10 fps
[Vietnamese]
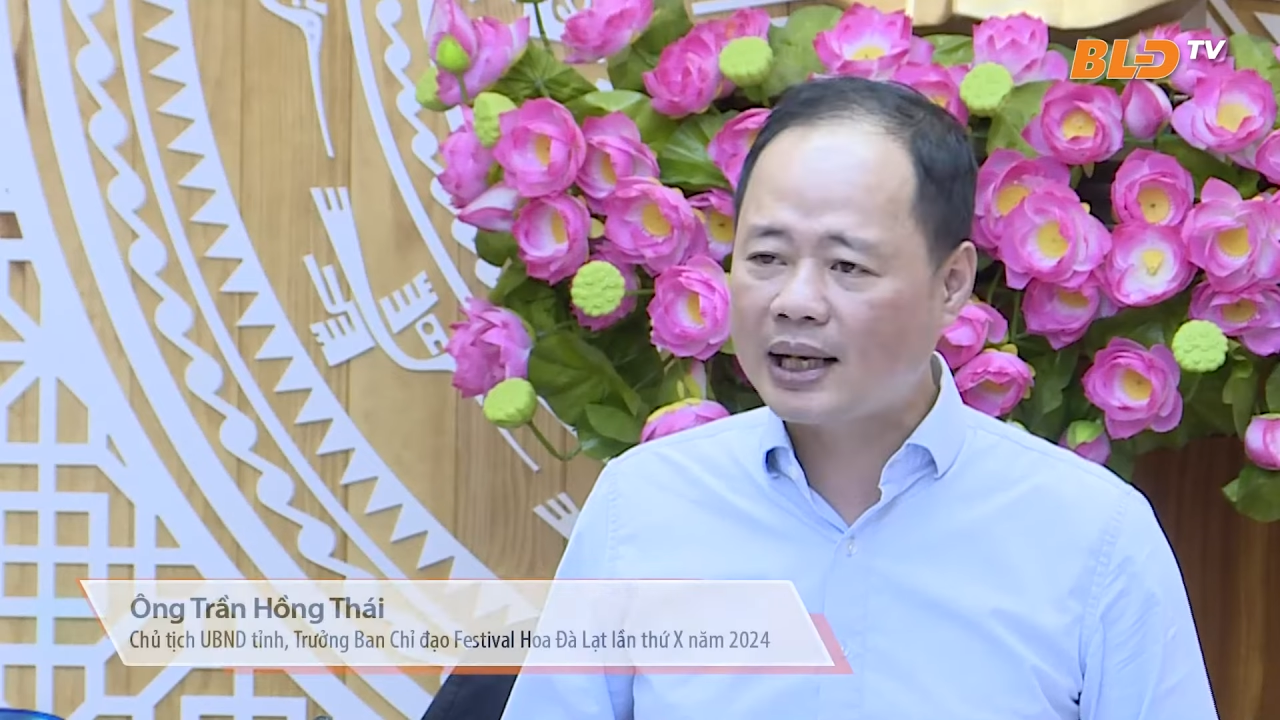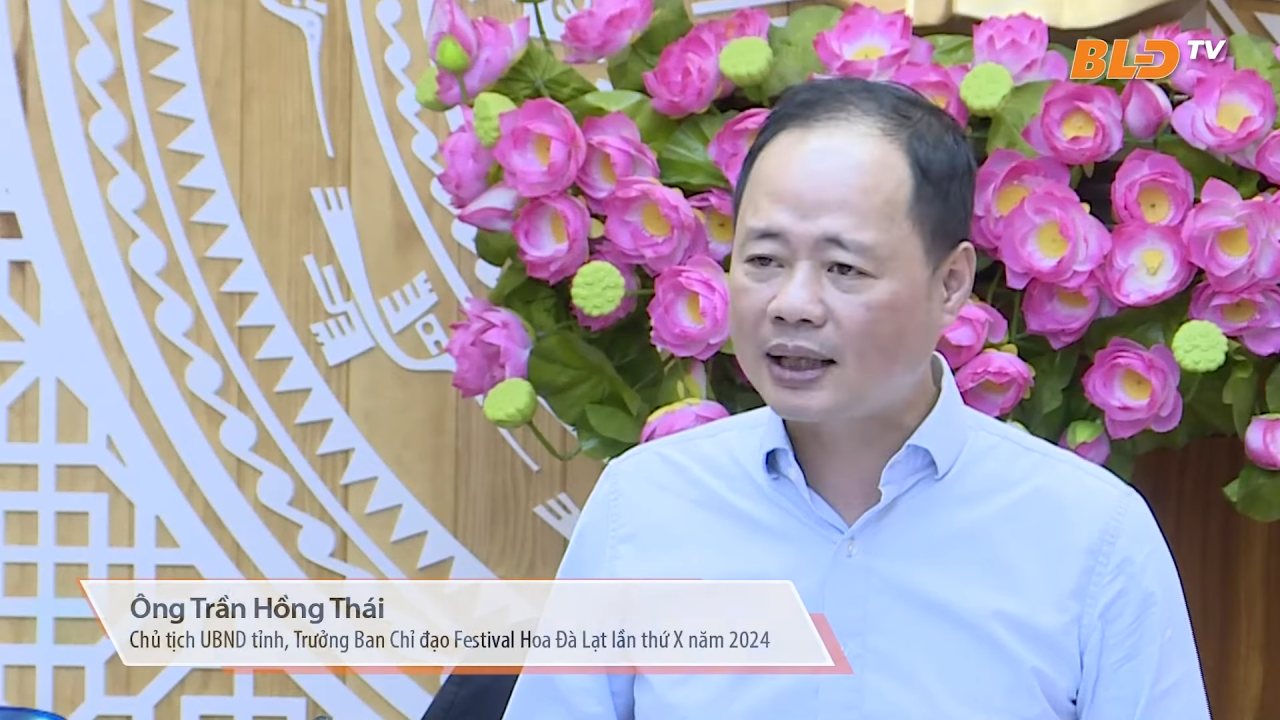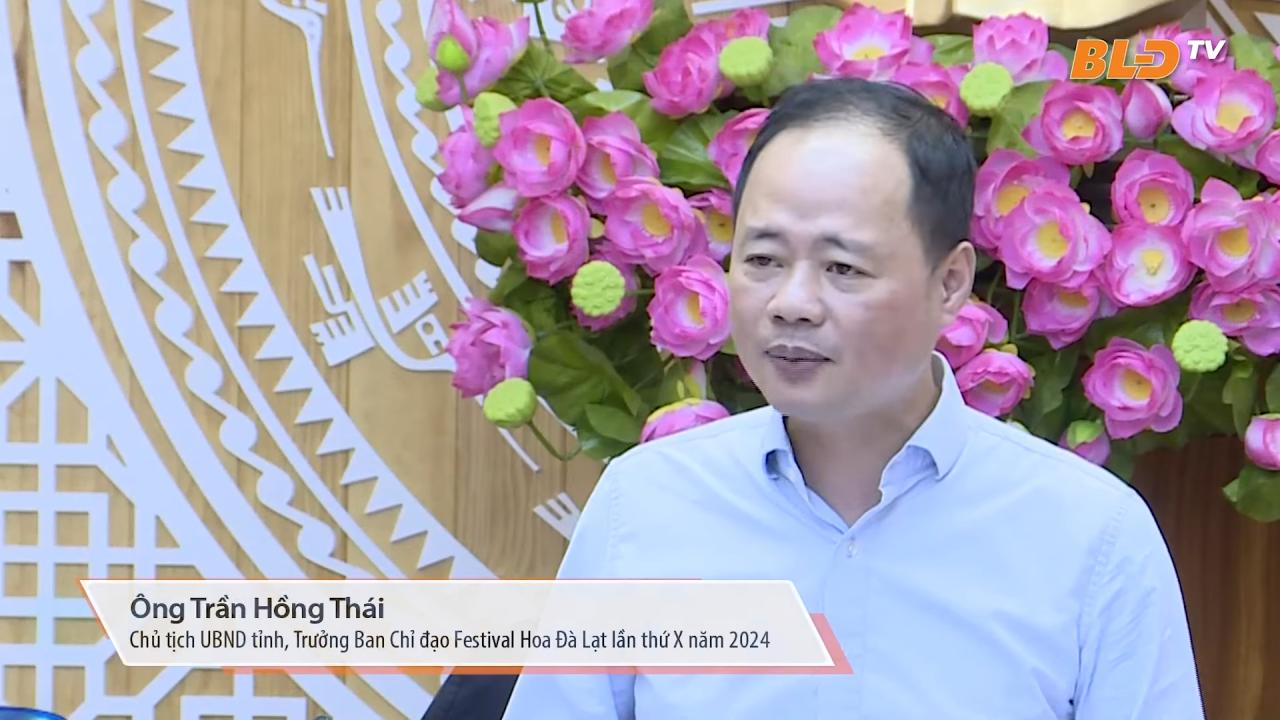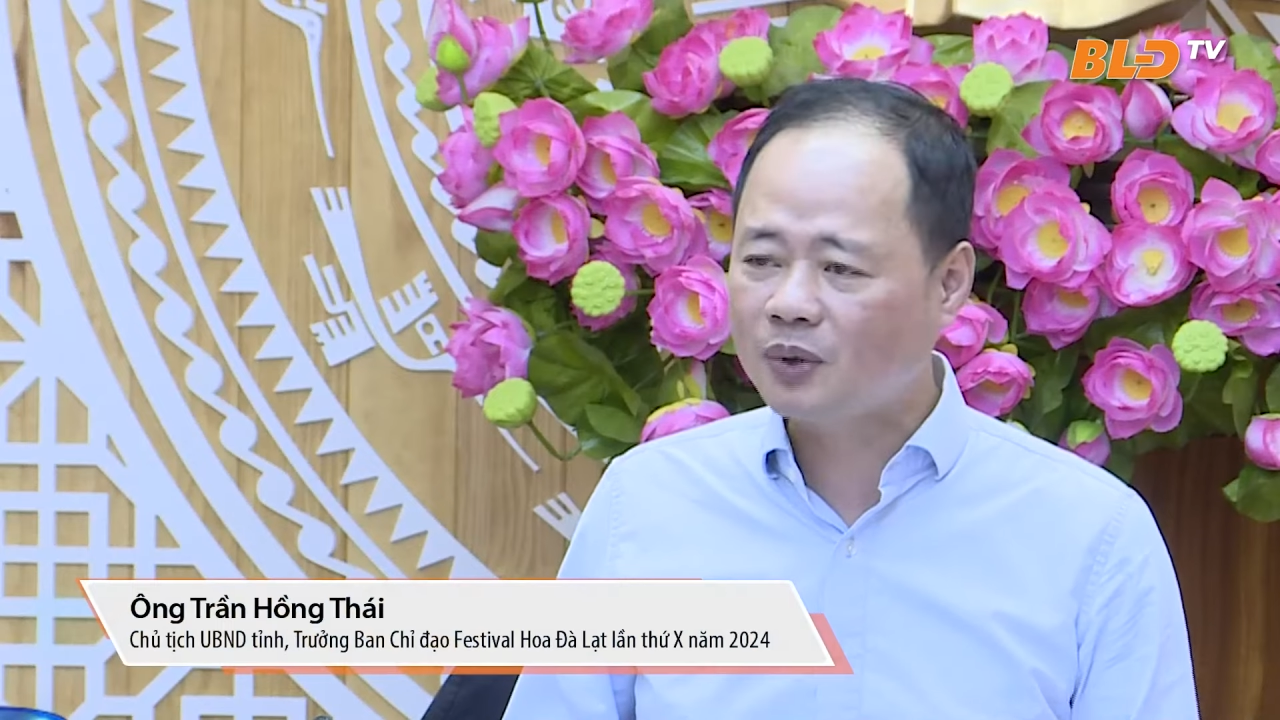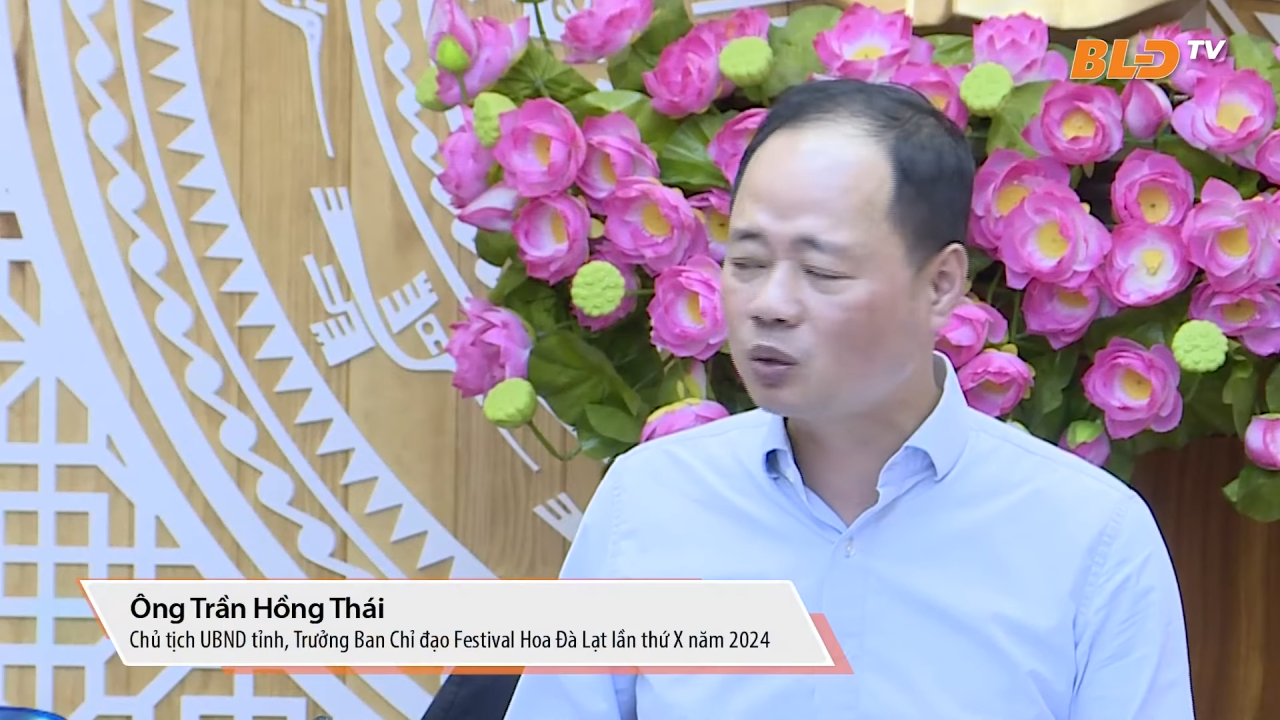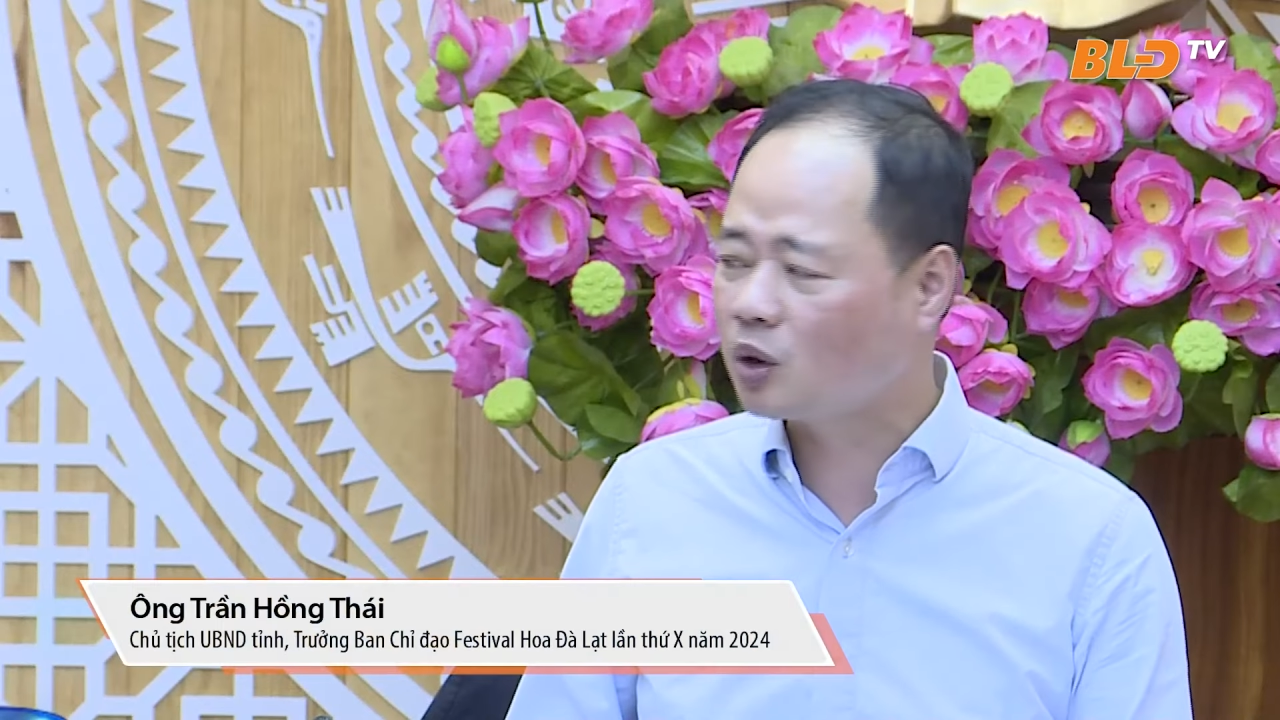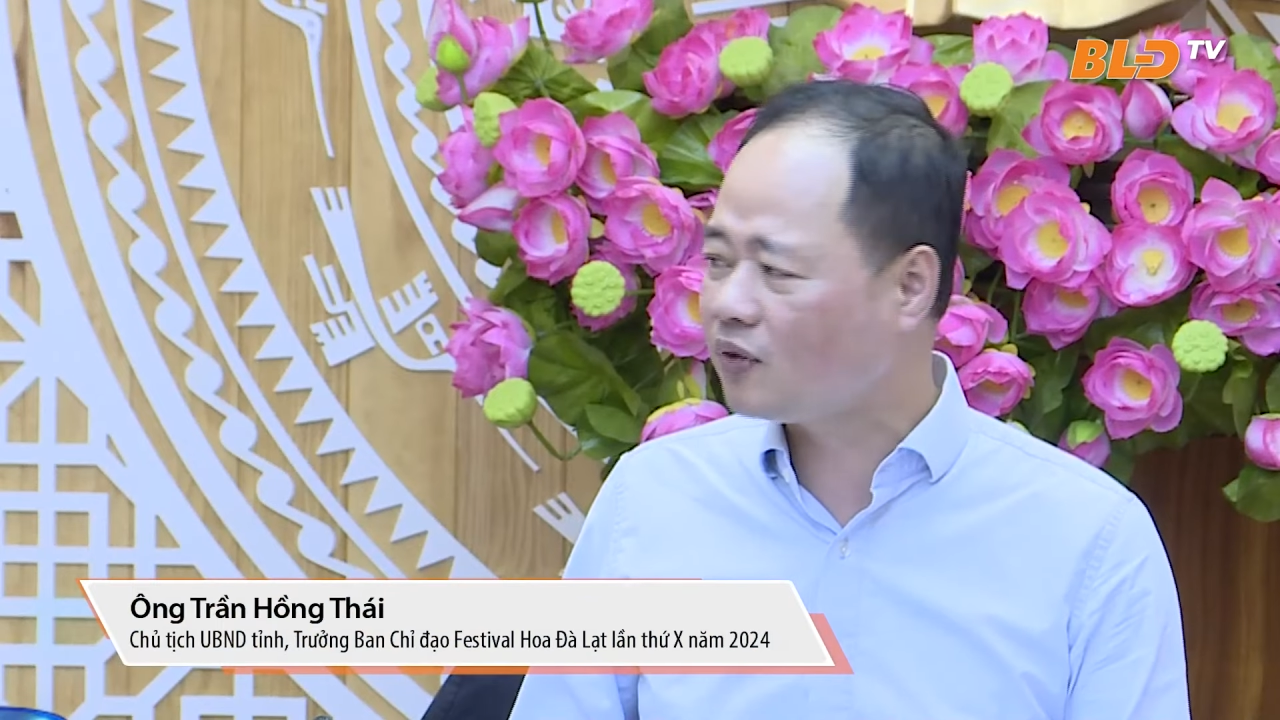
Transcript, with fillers: Lạt Cấp Đông nó